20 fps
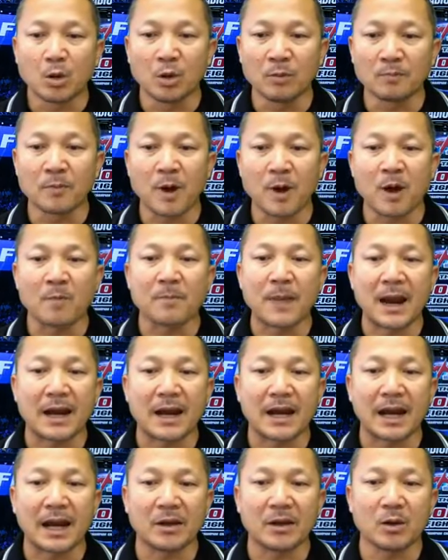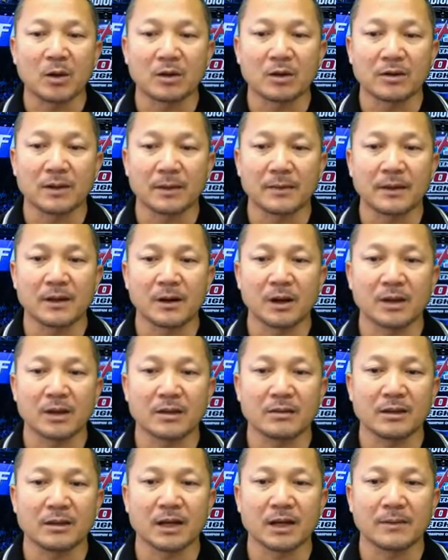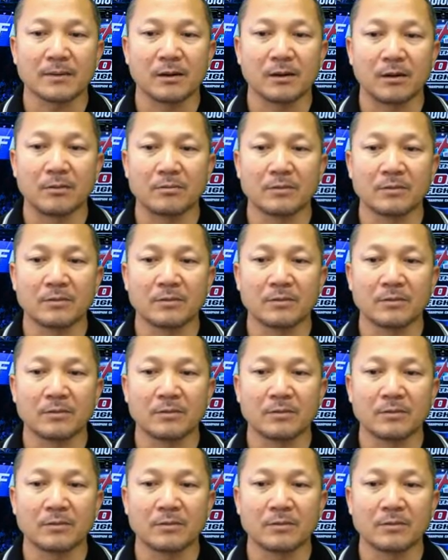ณป๋องป่าแคโยสวัสดีพี่น้อยสวัสดีครับผม